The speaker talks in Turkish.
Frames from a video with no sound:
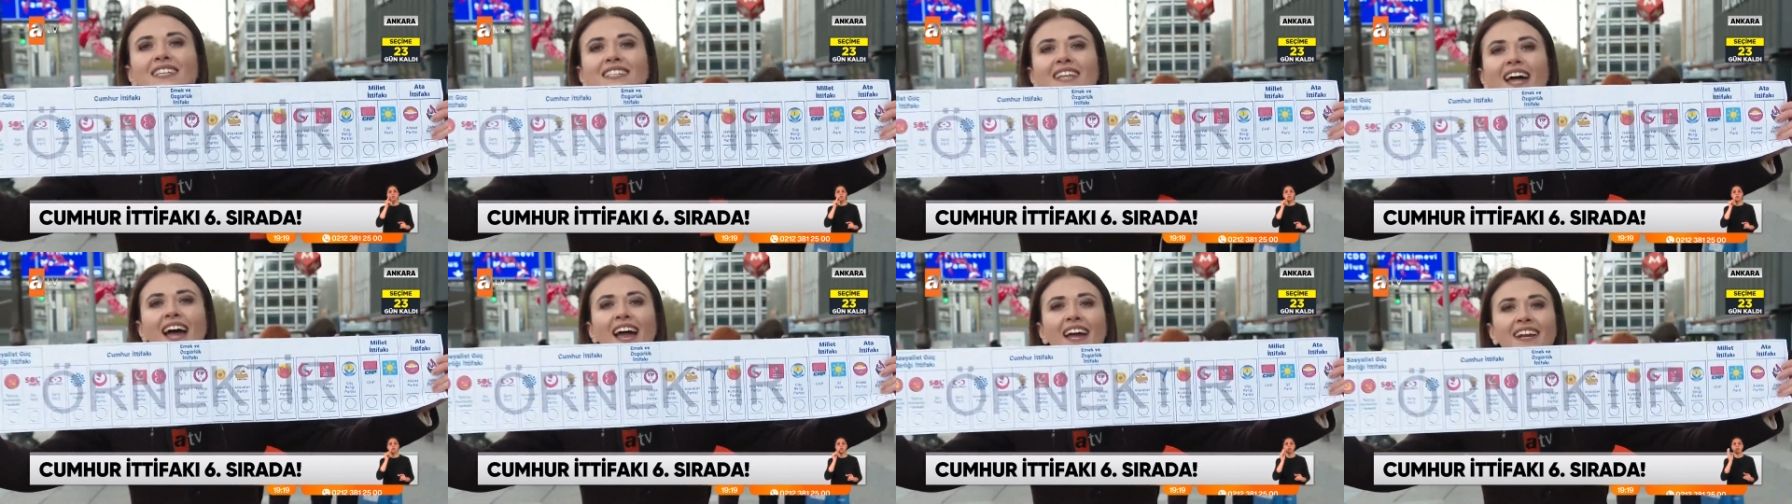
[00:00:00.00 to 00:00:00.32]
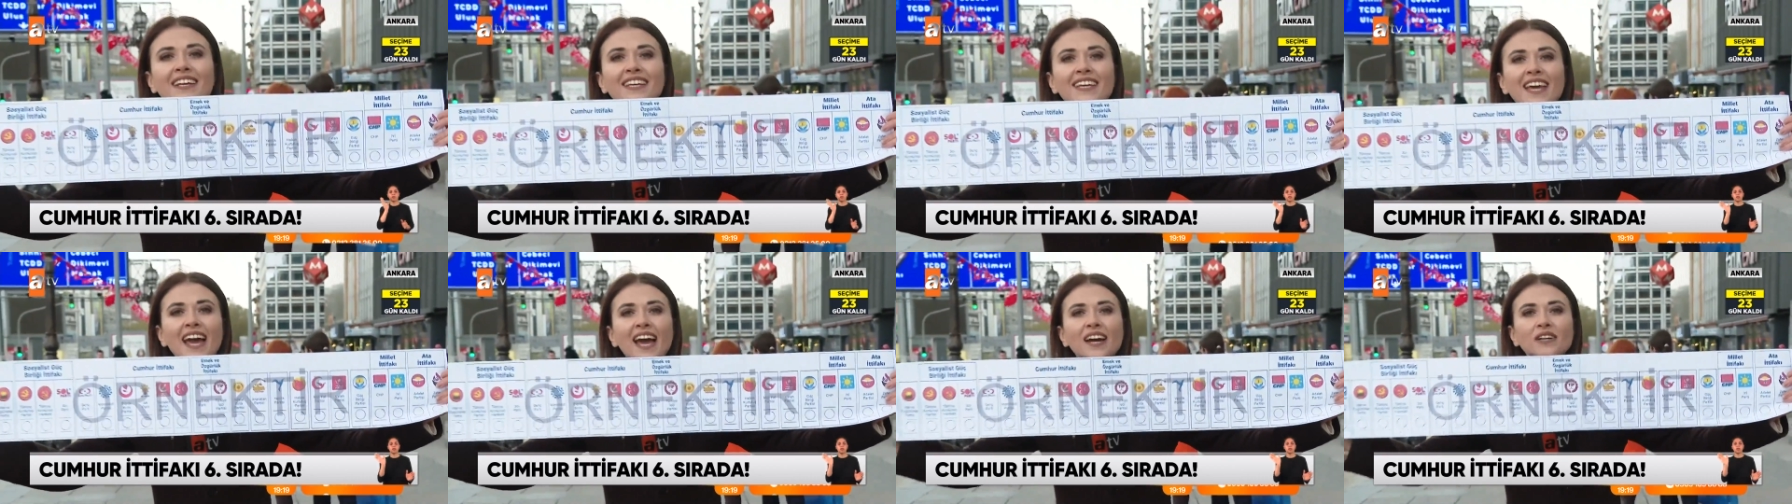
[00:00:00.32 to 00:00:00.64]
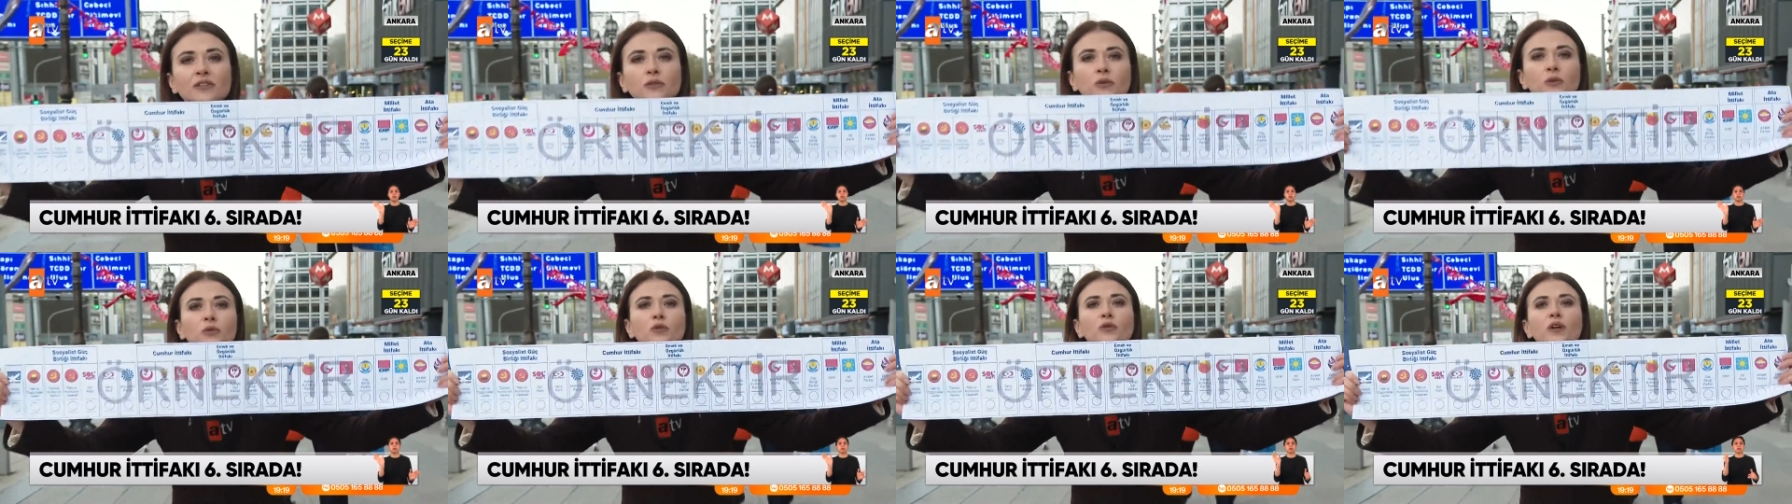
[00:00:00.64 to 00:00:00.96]

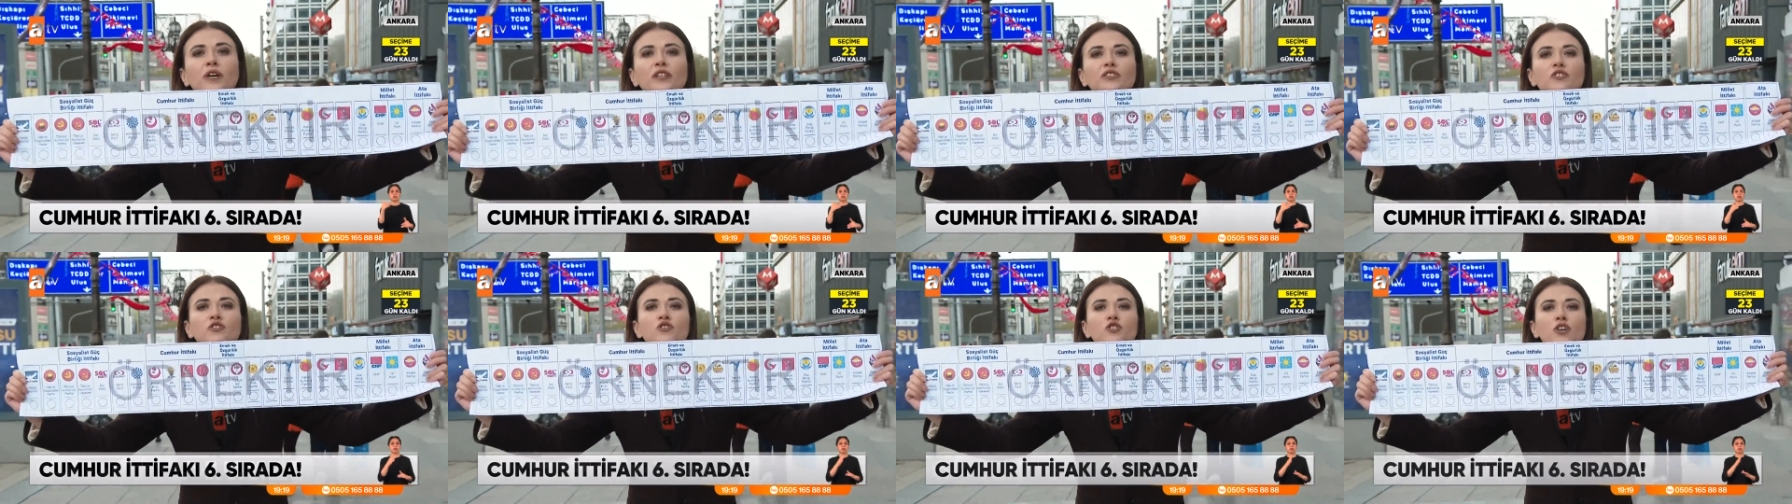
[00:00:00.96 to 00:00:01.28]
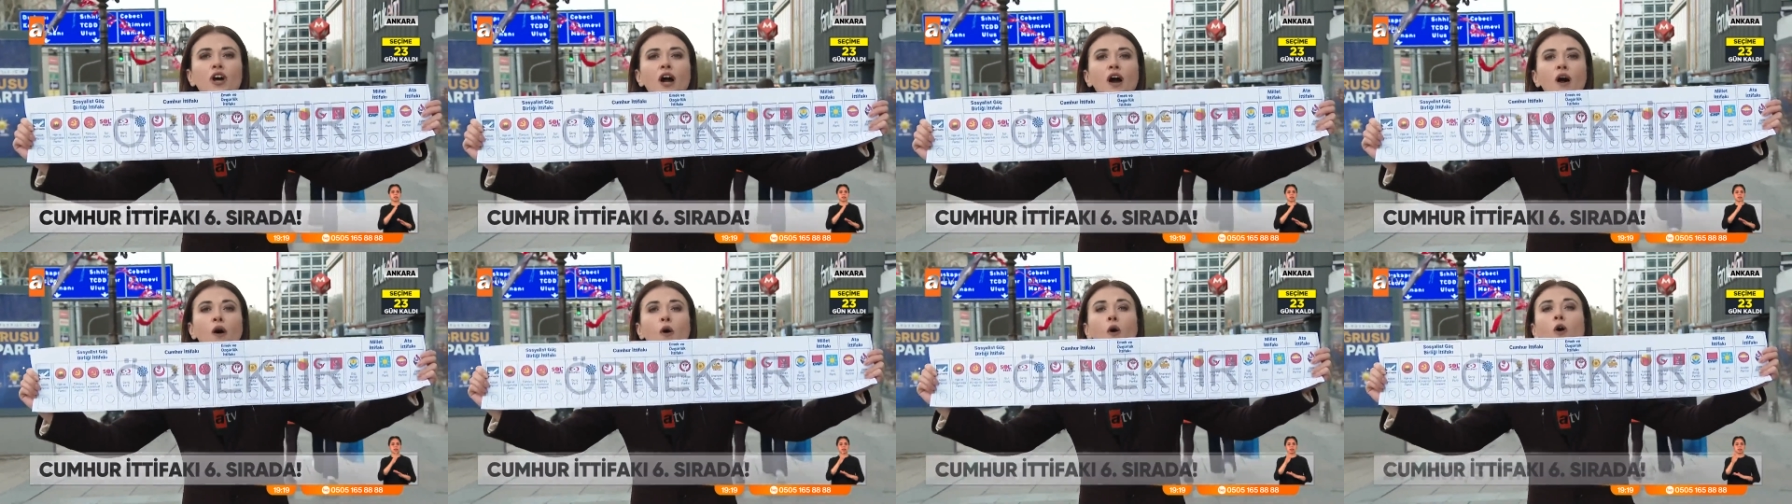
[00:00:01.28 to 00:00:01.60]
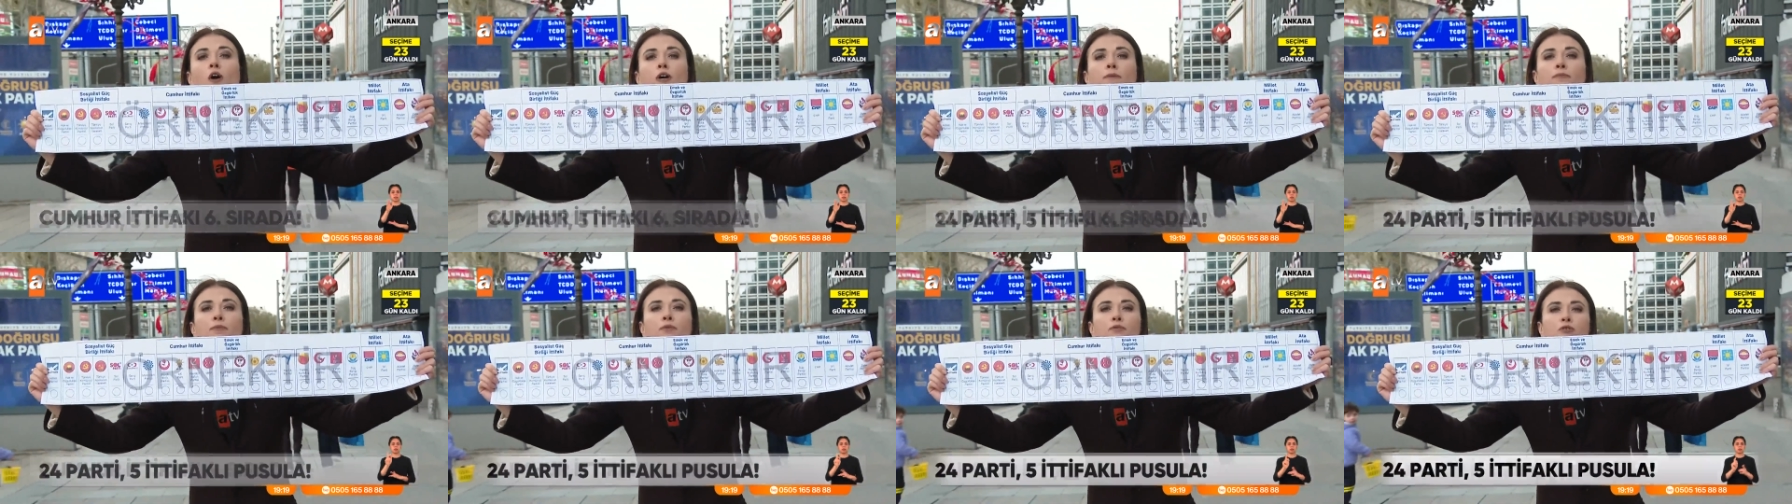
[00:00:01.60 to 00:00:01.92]
girerken kullanacağı
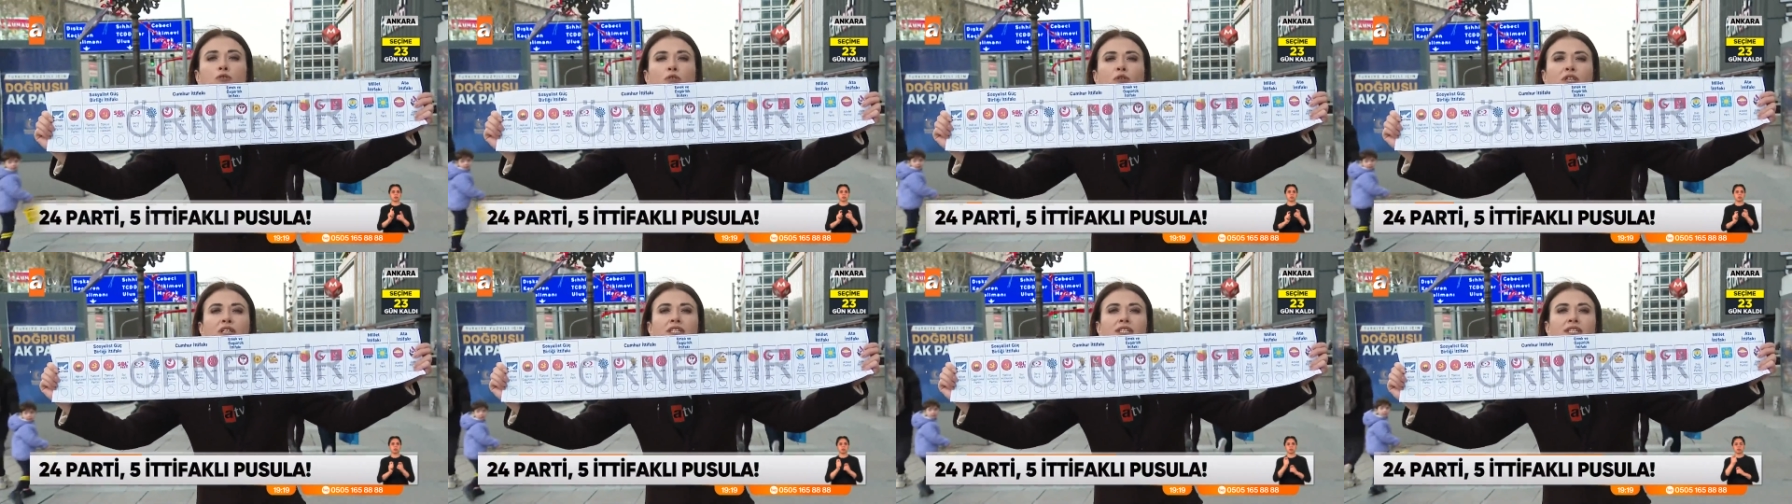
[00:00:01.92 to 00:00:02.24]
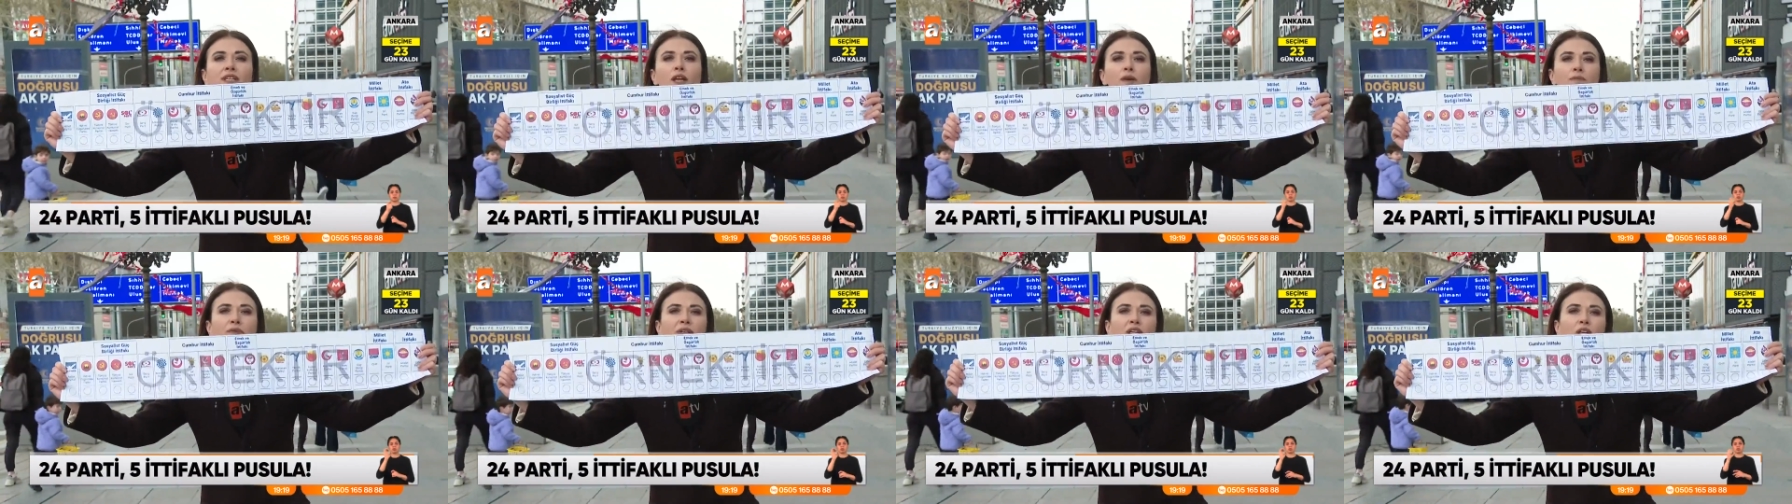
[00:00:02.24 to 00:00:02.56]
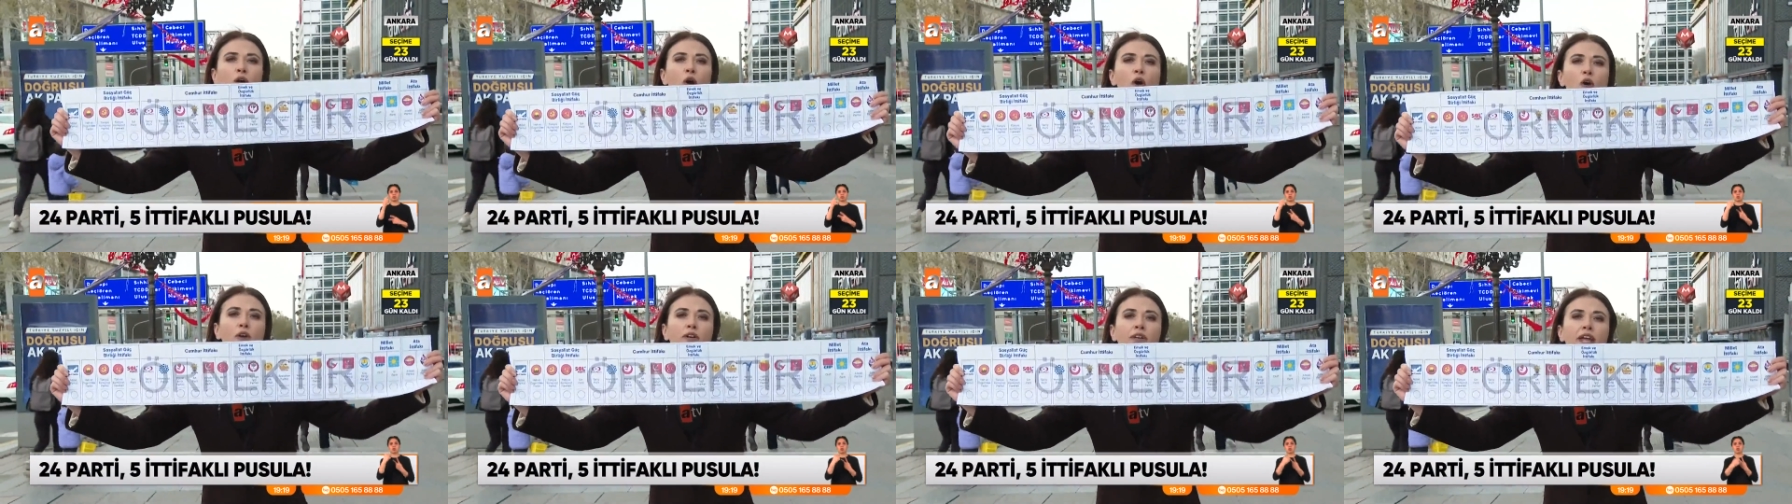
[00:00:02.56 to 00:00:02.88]
oy pusulasına
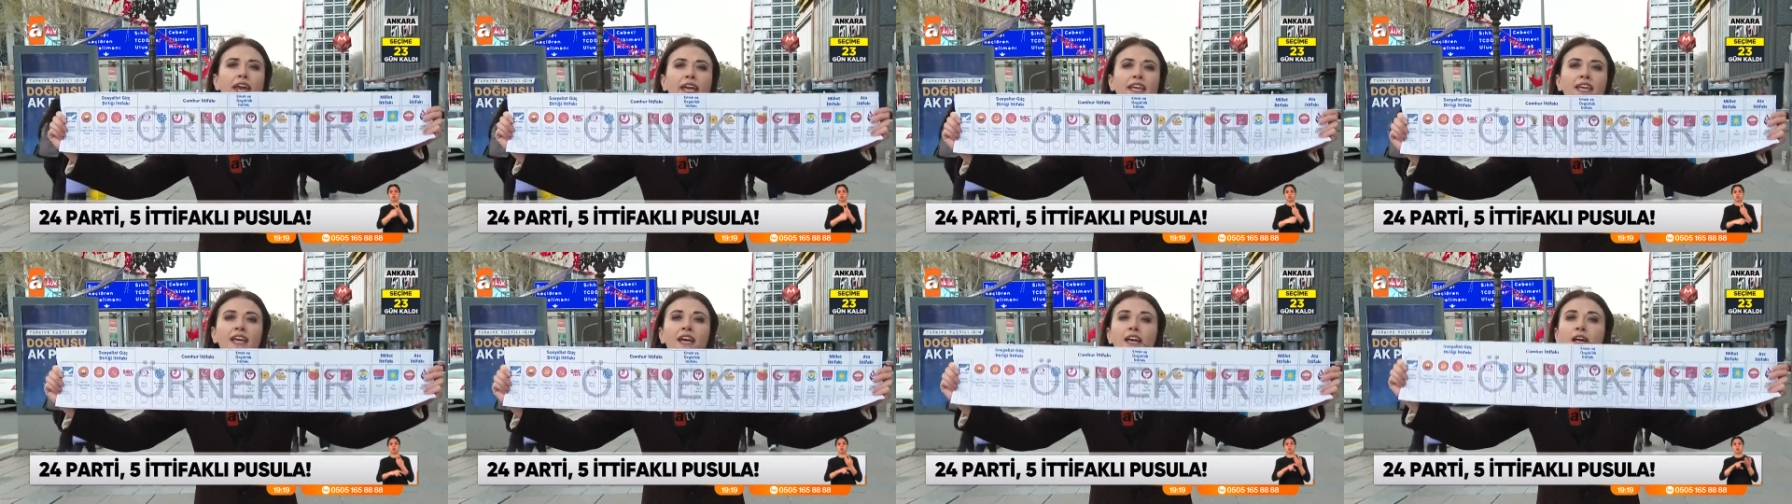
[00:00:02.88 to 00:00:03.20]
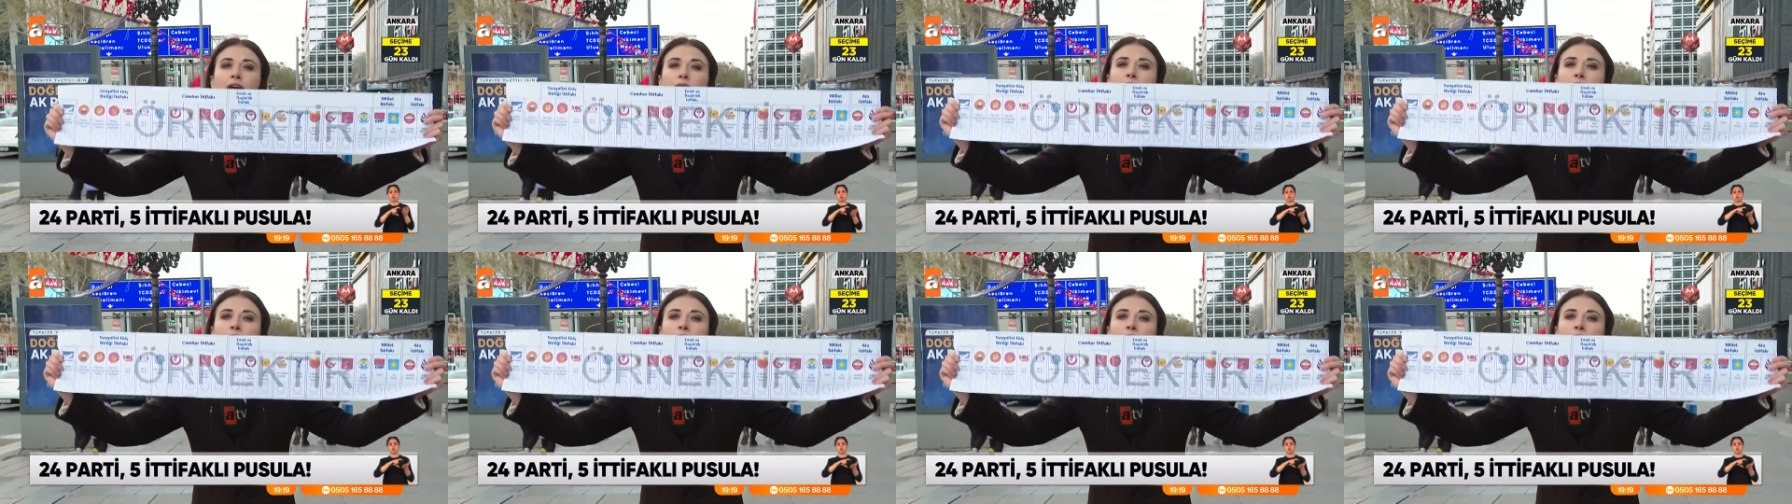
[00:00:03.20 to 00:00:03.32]
bir örnek.